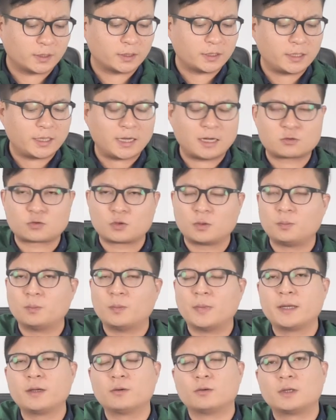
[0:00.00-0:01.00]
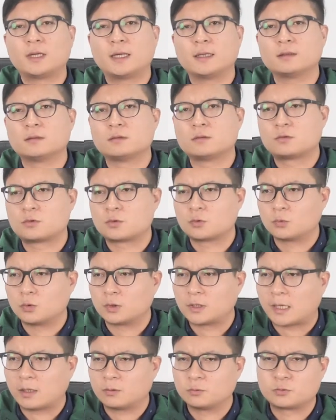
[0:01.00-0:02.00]
呢，应该说没有让中
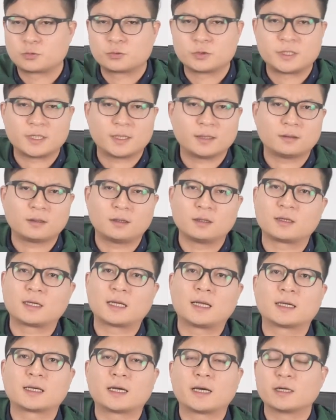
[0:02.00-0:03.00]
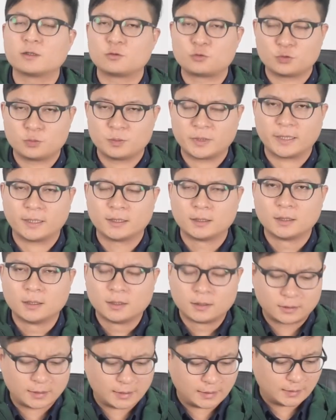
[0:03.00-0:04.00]
国大陆出现很尴尬的局面。
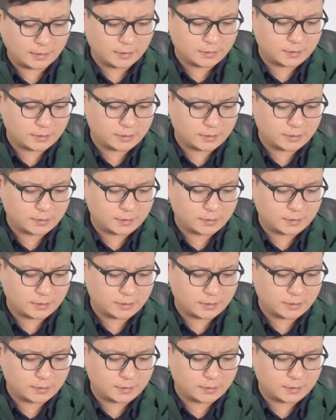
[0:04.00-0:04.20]
那